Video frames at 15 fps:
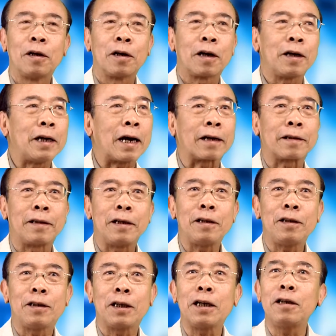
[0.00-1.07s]
cái đặc
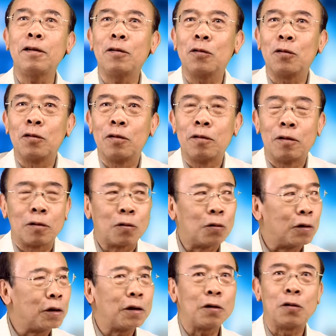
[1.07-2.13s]
tính chính
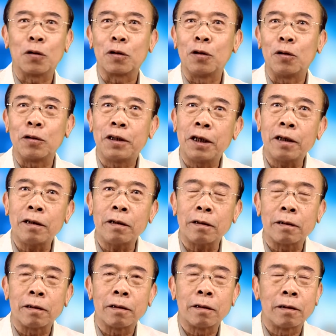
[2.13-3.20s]
của những cuộc nội chiến đó,
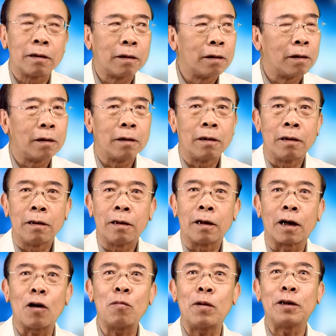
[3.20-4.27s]
là
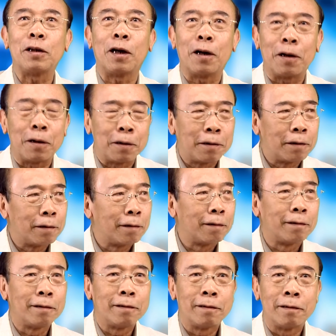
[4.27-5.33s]
không bao giờ
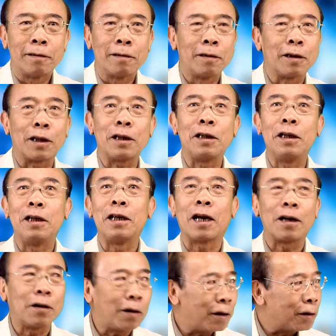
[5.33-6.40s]
người ta nhìn
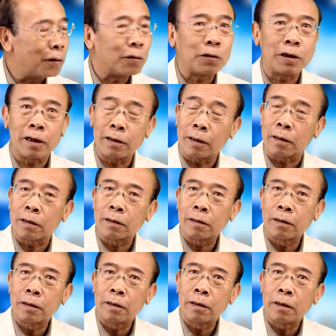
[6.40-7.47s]
nhận nó là nội chiến cả
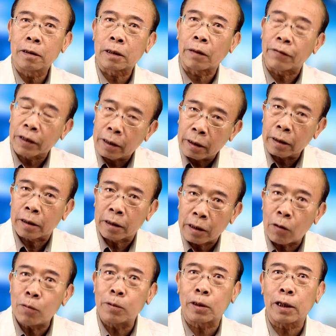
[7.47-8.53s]
tại vì
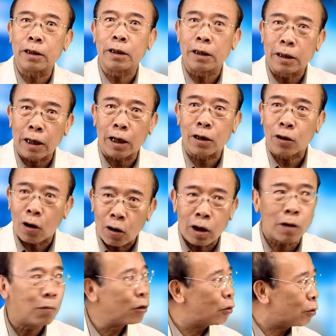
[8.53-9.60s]
nếu người ta nhìn nhận nó
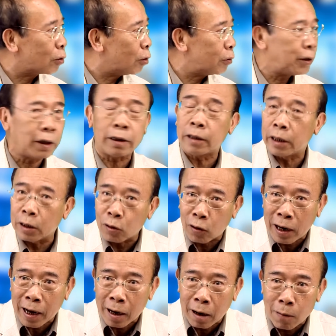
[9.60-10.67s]
là một cuộc nội chiến thì nó
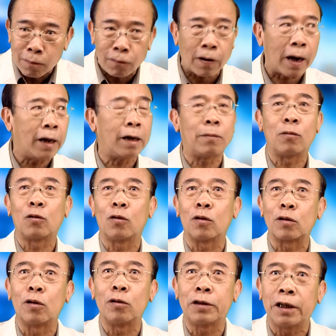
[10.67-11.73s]
đã không phải là một
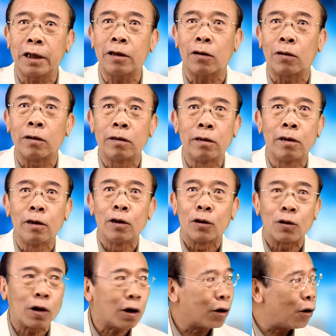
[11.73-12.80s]
cuộc nội chiến rồi
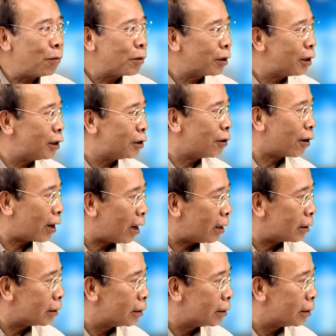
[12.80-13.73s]
nó đã có một cái lý do khác